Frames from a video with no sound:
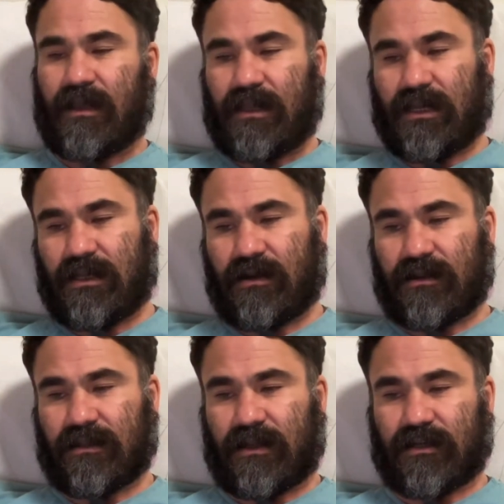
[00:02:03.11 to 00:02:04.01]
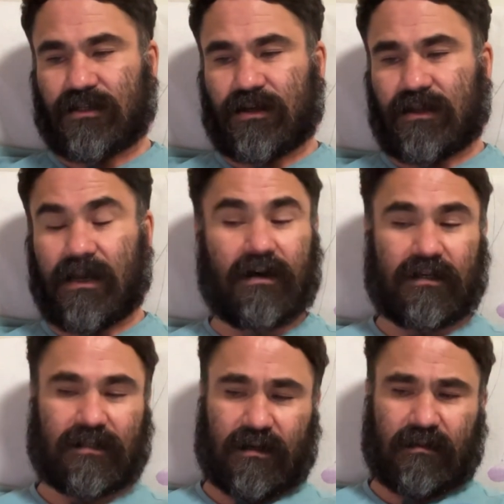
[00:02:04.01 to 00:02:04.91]
iki yanından aşağıya
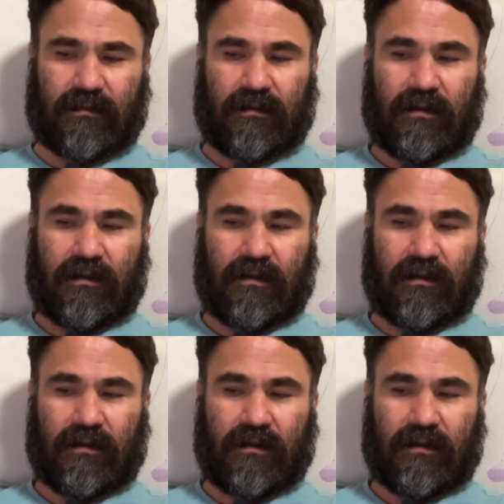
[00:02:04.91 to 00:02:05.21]
sarkıttı.